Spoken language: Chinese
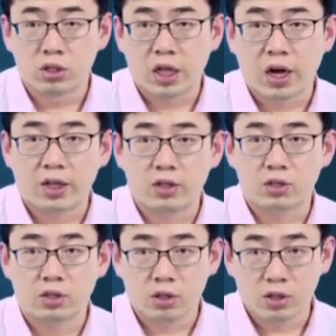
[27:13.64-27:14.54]
带来的
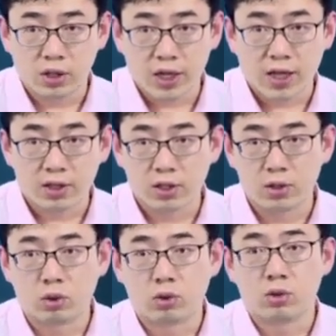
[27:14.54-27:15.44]
是点的
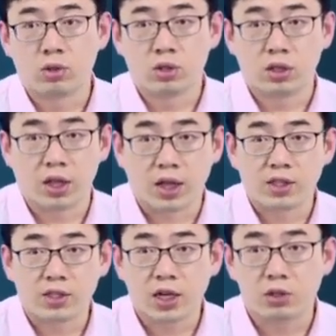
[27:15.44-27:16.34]
移动，点
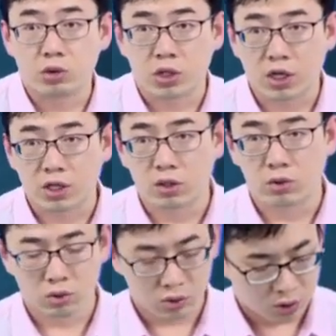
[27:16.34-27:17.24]
在曲线上的移
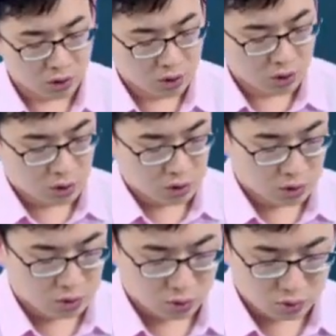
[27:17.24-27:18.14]
动
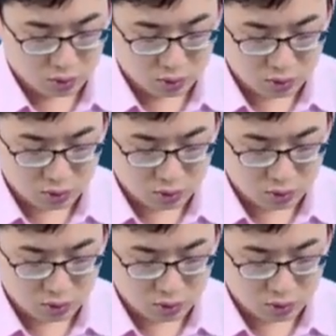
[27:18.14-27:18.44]
是从